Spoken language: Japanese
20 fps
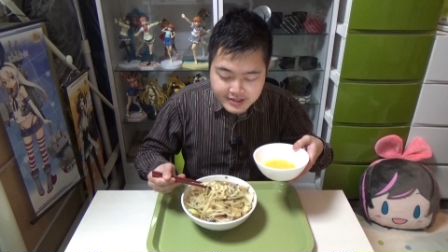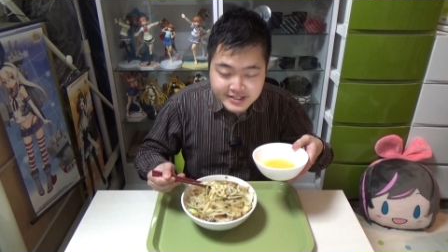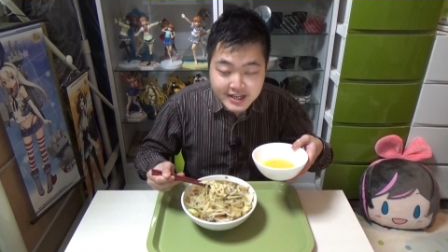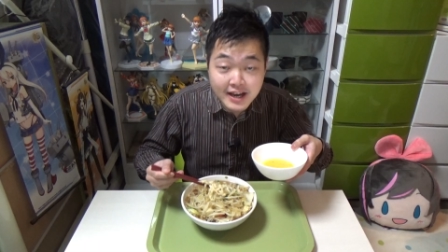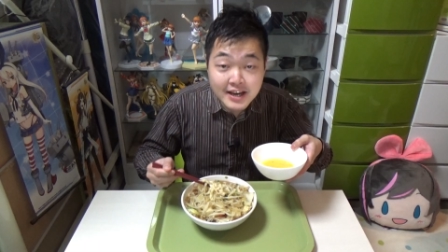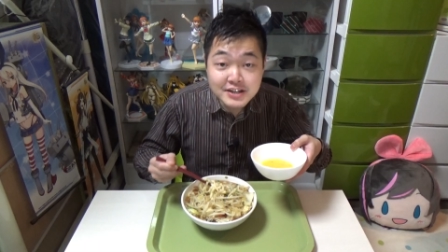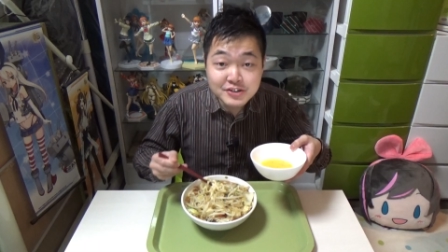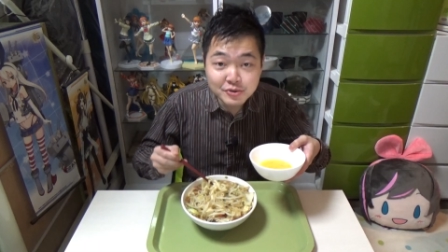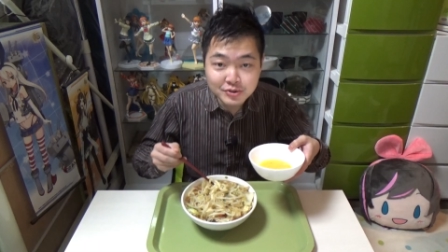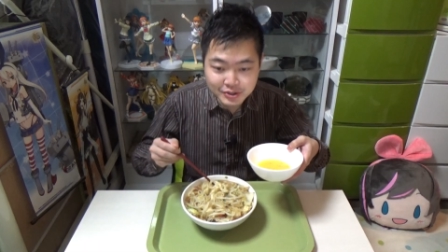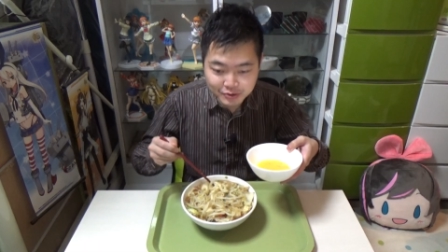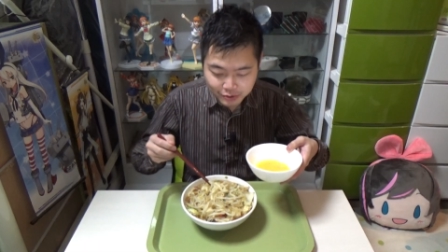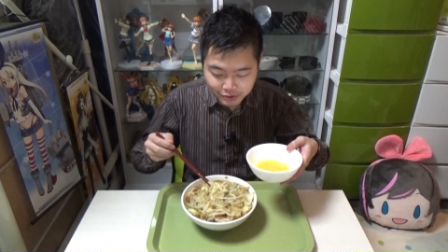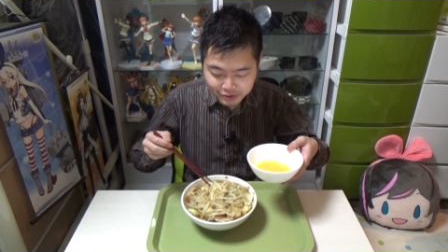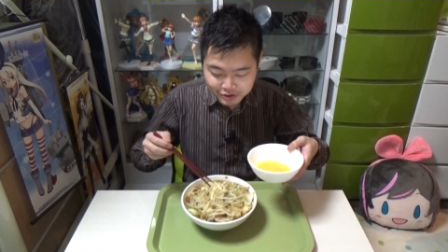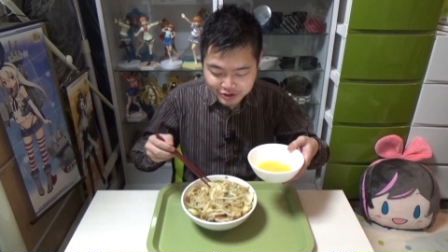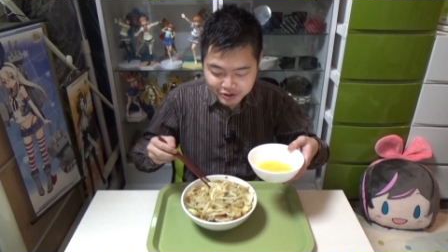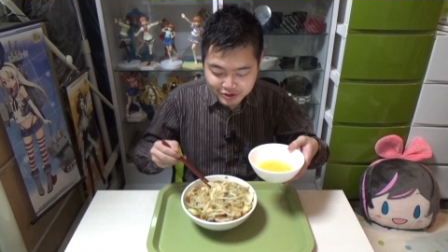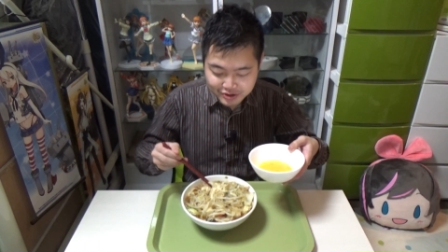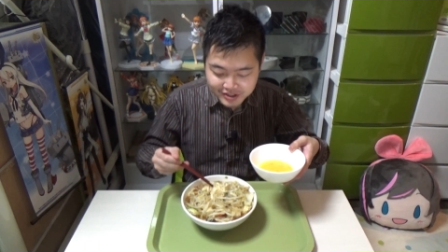最初にこ
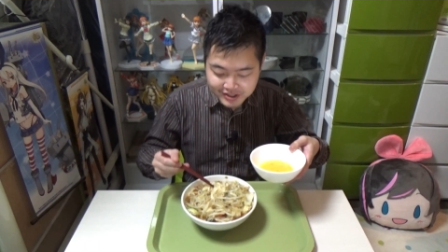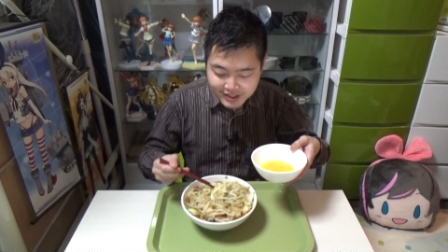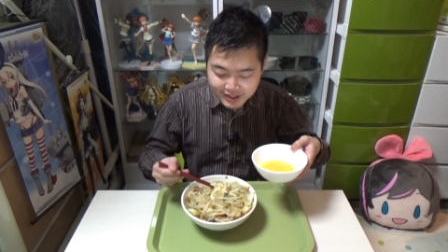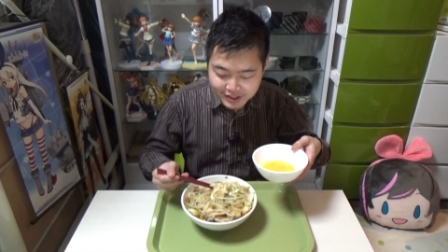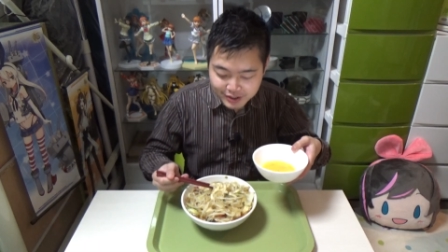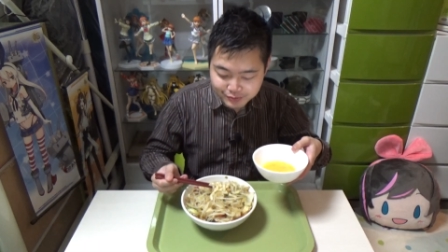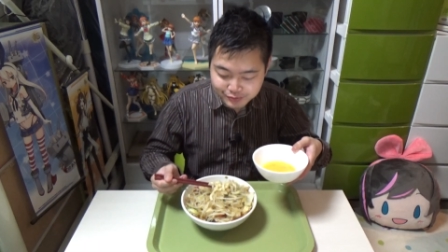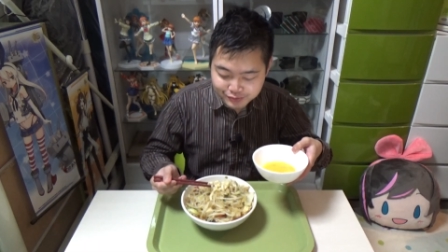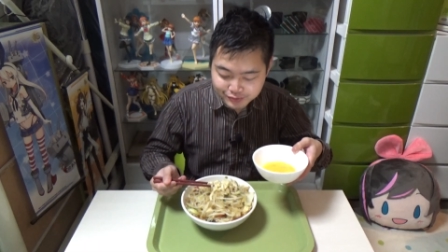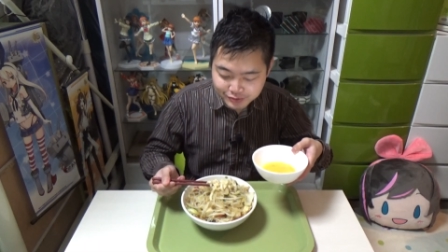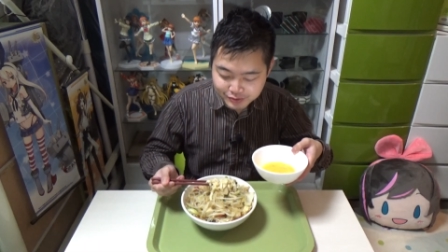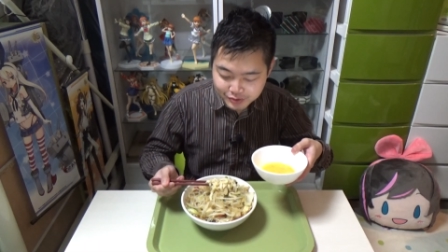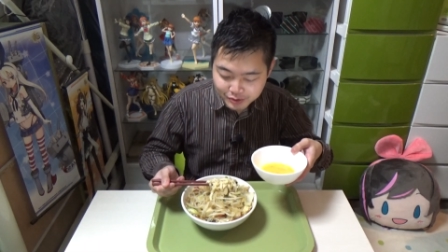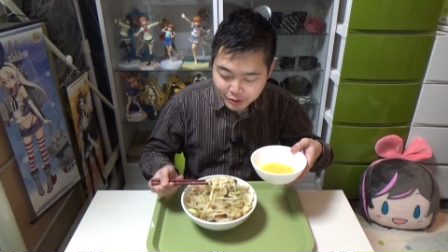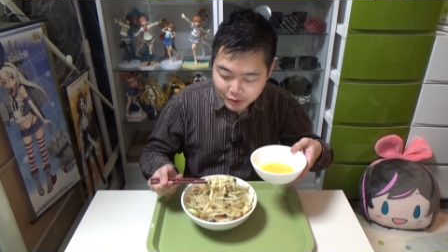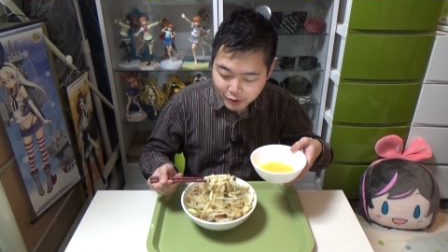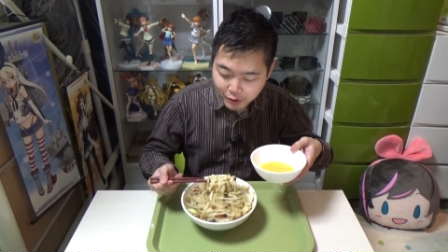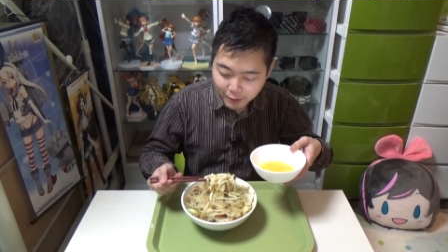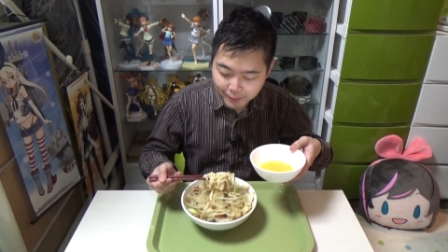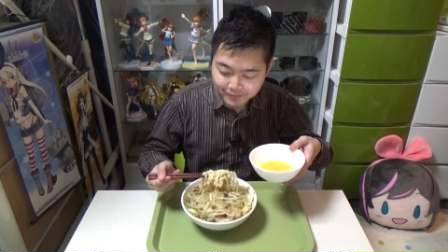のすき焼き風
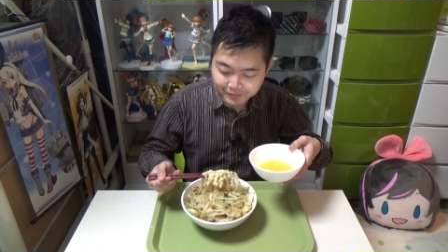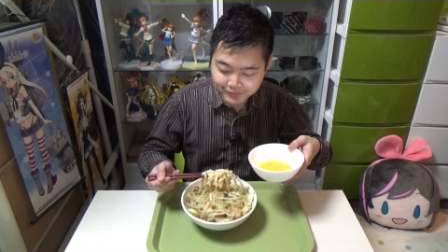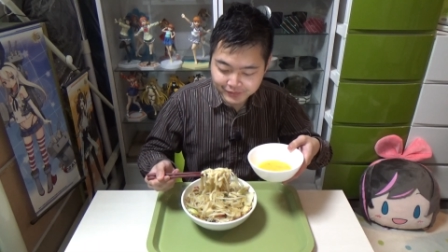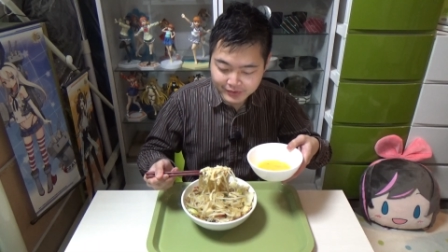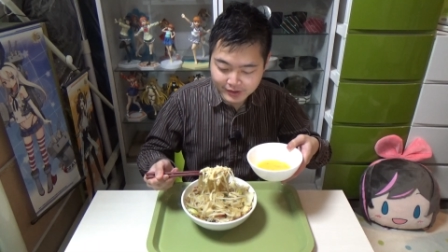の